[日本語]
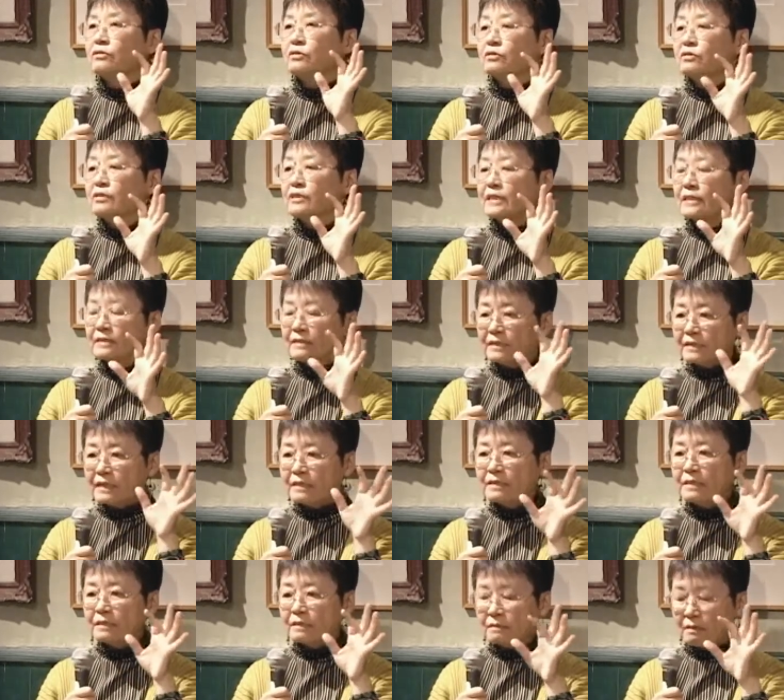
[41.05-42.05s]
況になってだ
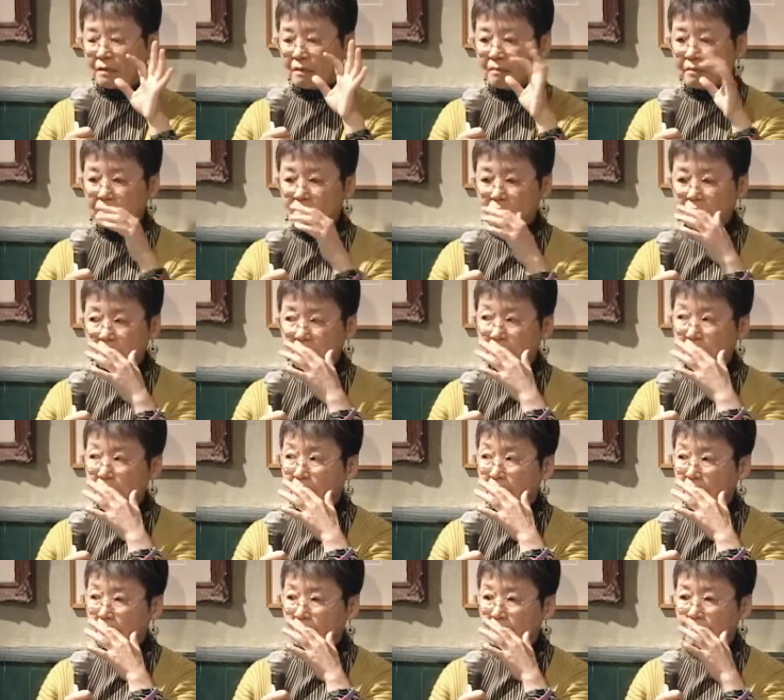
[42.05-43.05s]
んだん変わってい、
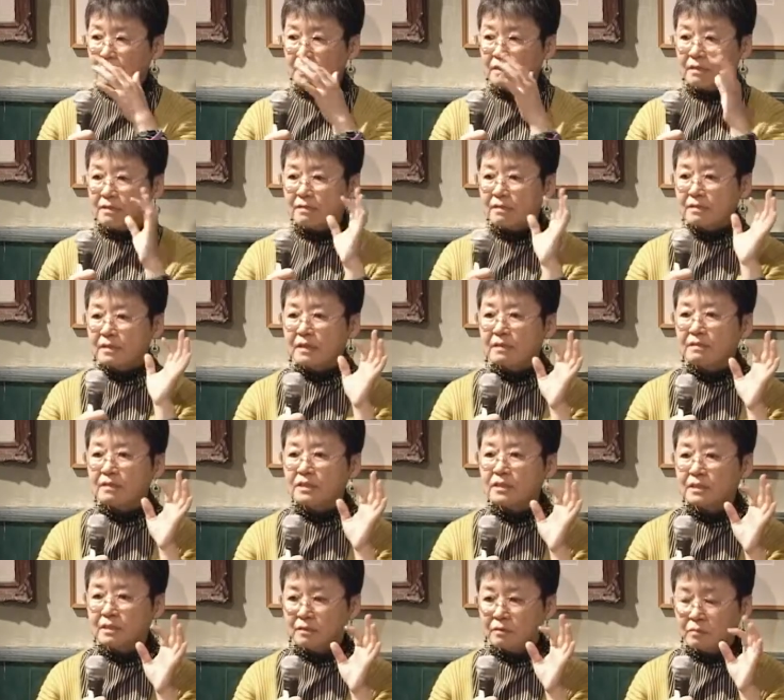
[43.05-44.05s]
えったんで
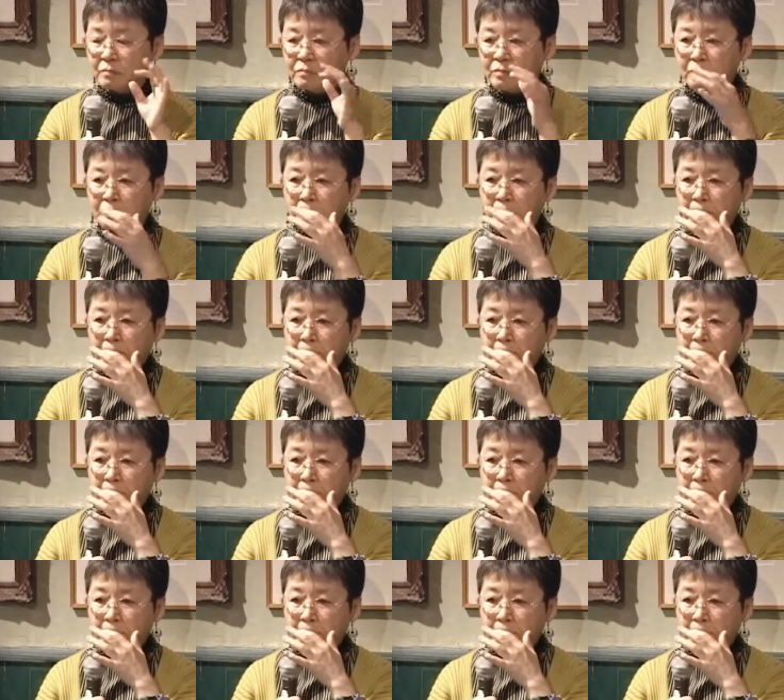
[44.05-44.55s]
すけれども